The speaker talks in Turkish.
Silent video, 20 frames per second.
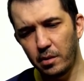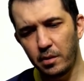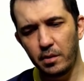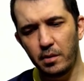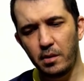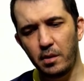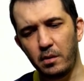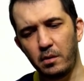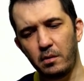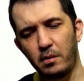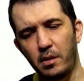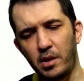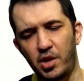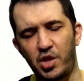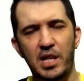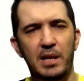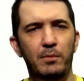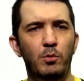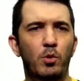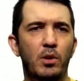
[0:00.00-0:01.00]
e,
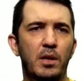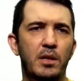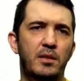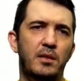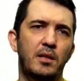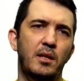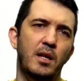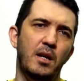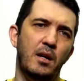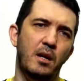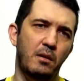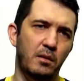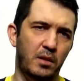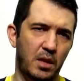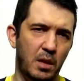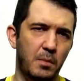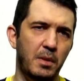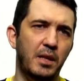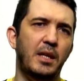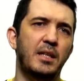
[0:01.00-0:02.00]
işlerim
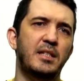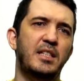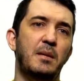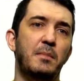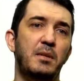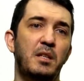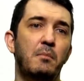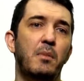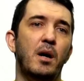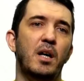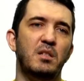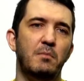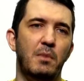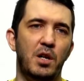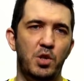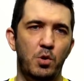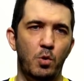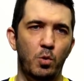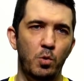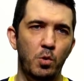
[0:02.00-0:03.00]
dolayısıyla tabii ki izleyemediğim bazı
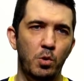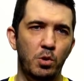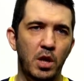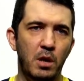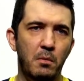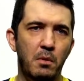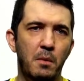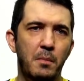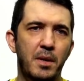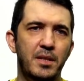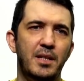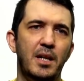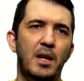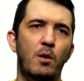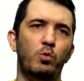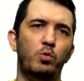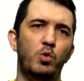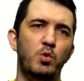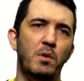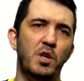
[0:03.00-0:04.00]
maçlar oluyordu ama
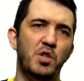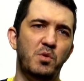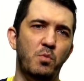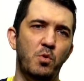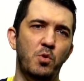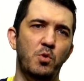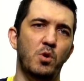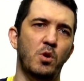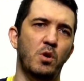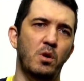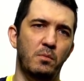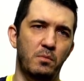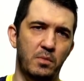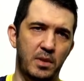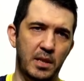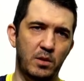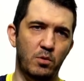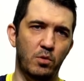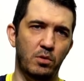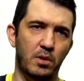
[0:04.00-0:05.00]
mesela 30 maç mı oynuyor
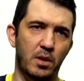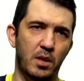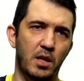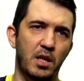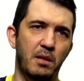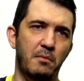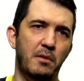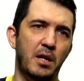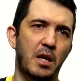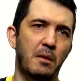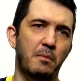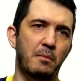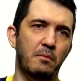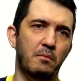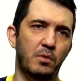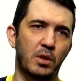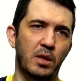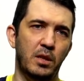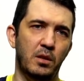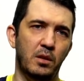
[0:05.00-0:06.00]
sezonda İbrahim
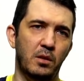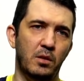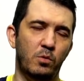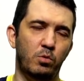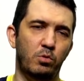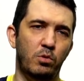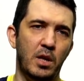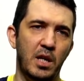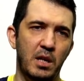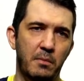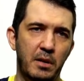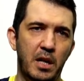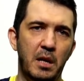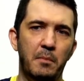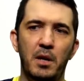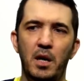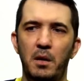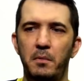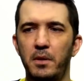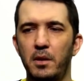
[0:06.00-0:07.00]
e, Kutlay
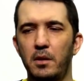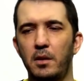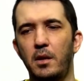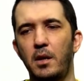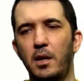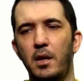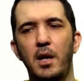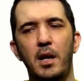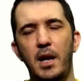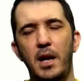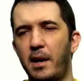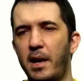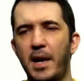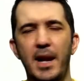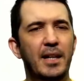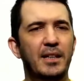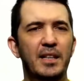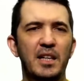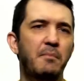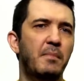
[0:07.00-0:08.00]
İbrahim abi? E,
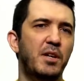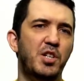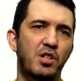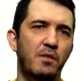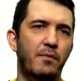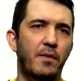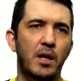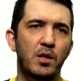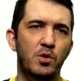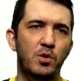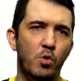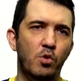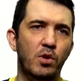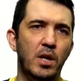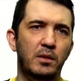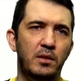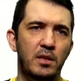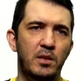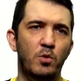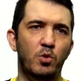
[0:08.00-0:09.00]
herhalde 25'ini falan çok
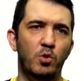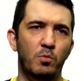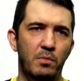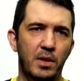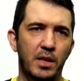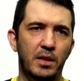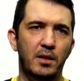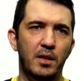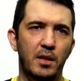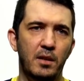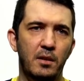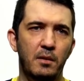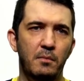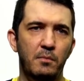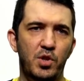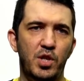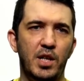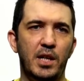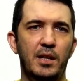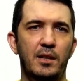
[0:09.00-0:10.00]
rahat izliyordum ligde
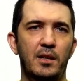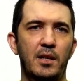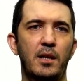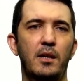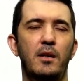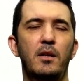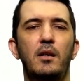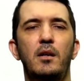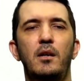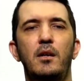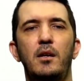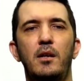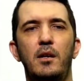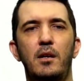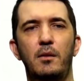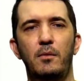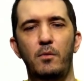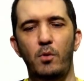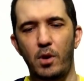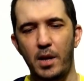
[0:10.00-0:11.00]
bir şekilde.
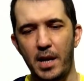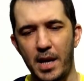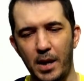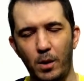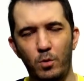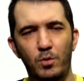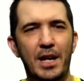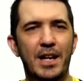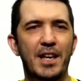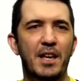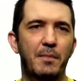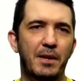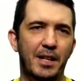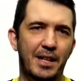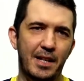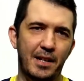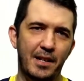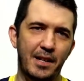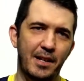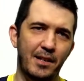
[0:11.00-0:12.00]
Öyle en güzel
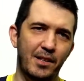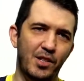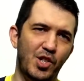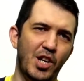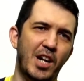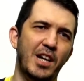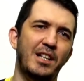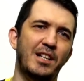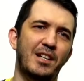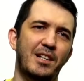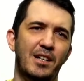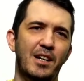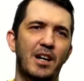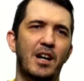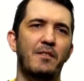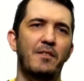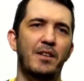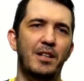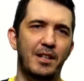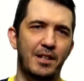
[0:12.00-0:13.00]
yemekleri, çayları,
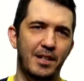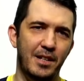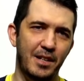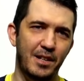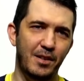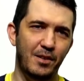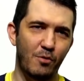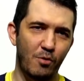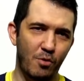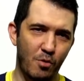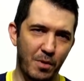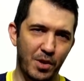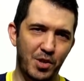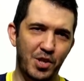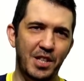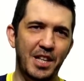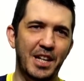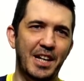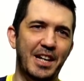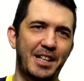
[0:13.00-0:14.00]
kahveleri o
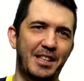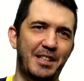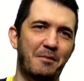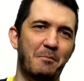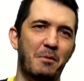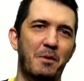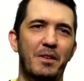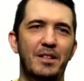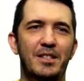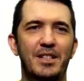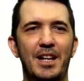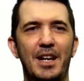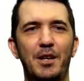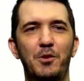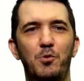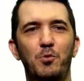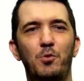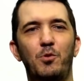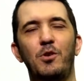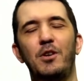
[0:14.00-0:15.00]
maça denk getirme
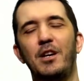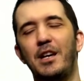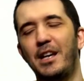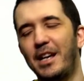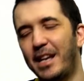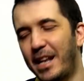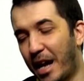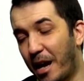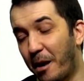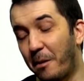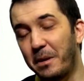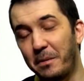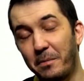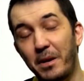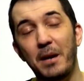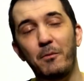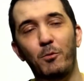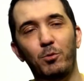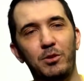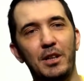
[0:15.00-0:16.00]
vesaire. Çünkü yani abi
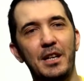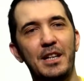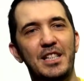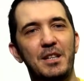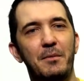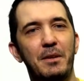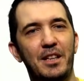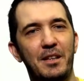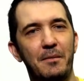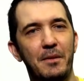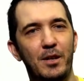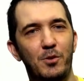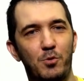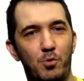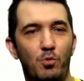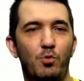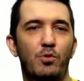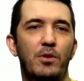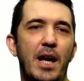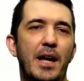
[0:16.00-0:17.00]
İbrahim Kutlay'ı izlemek demek
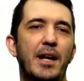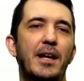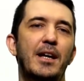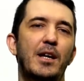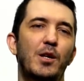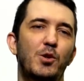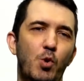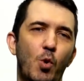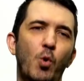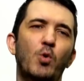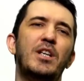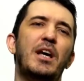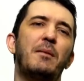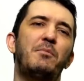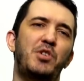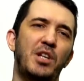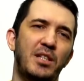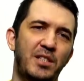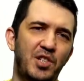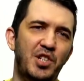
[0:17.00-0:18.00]
şu yani çok
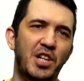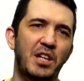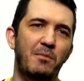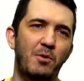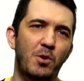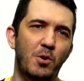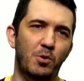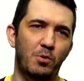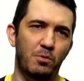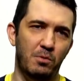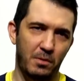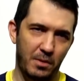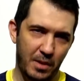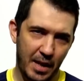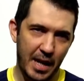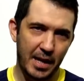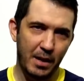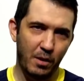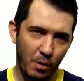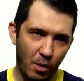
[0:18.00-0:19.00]
özel bir şey izleyeceğini biliyordum.
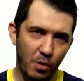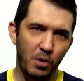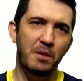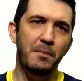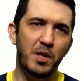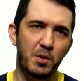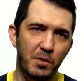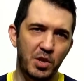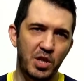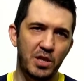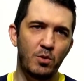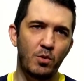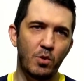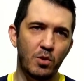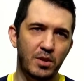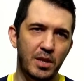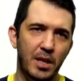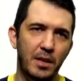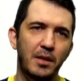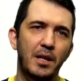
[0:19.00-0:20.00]
Yani o 25 maç
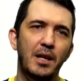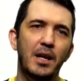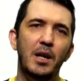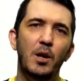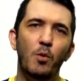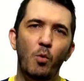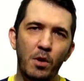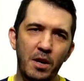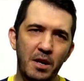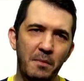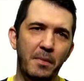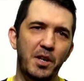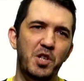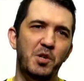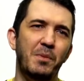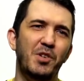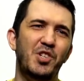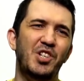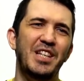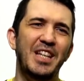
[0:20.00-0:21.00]
izliyorsan o
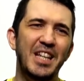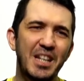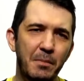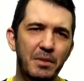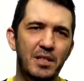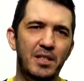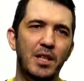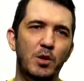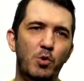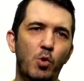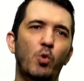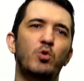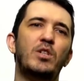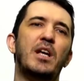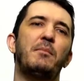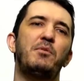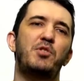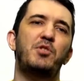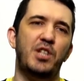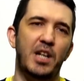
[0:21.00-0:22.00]
25 maçın 20'sinde çok
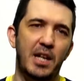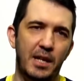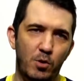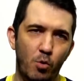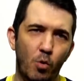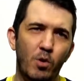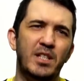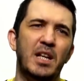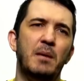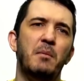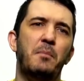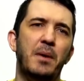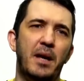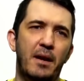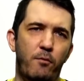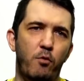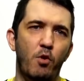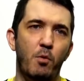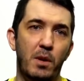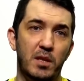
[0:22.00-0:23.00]
özel bir şey, çok özel bir
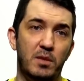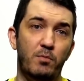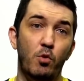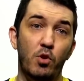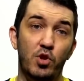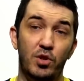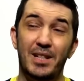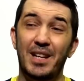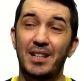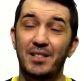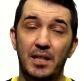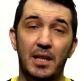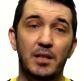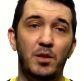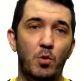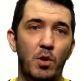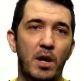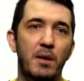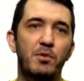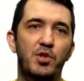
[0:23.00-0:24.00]
performans böyle
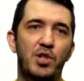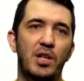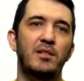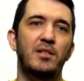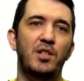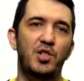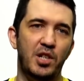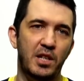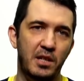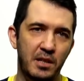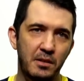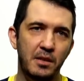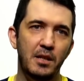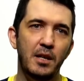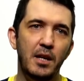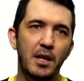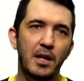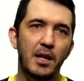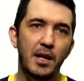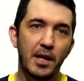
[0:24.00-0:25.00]
sansasyonel bir şey izleyeceğinin
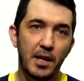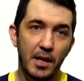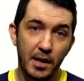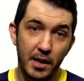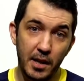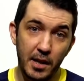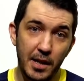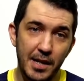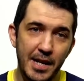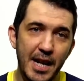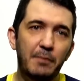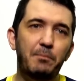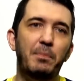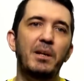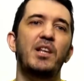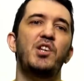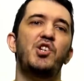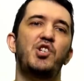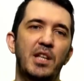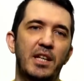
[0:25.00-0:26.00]
e, net
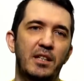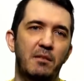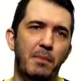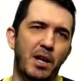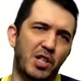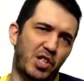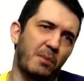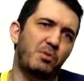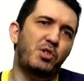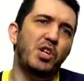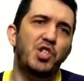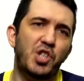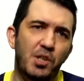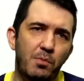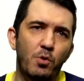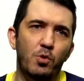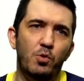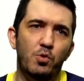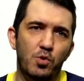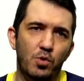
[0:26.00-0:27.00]
bilincindeydim. Başka bir şey
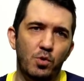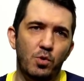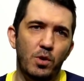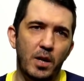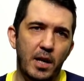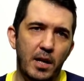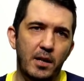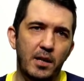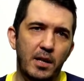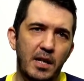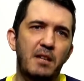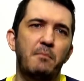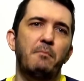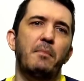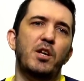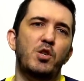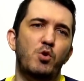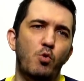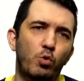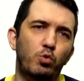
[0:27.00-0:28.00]
çıkmıyordu çünkü yani.
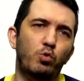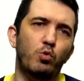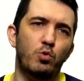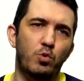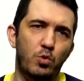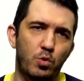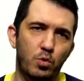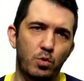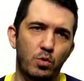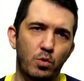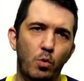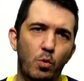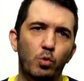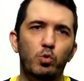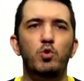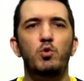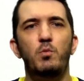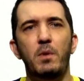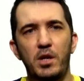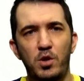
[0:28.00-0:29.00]
25, 30,
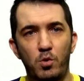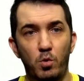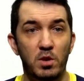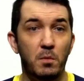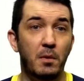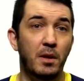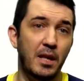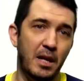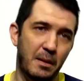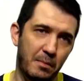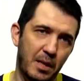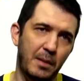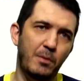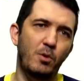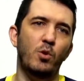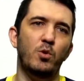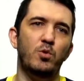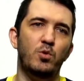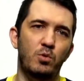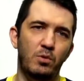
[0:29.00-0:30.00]
35. O zamanlar bir de
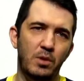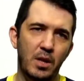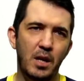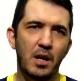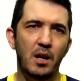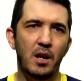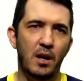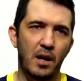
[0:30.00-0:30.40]
biliyorsun